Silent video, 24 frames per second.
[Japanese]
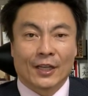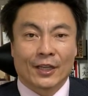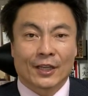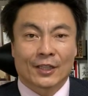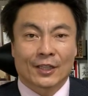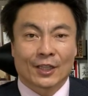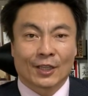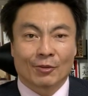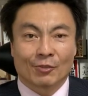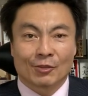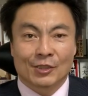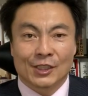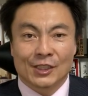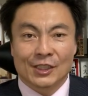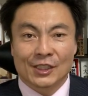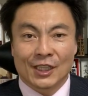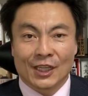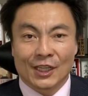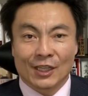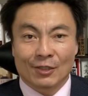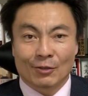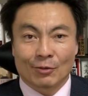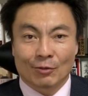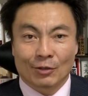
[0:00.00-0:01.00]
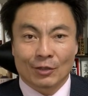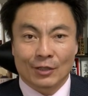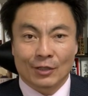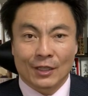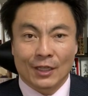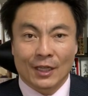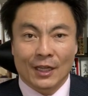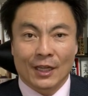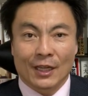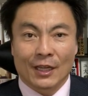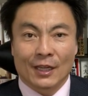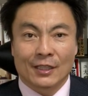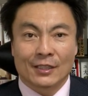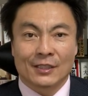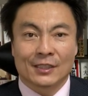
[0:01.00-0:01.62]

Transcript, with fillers: なたの人生にとって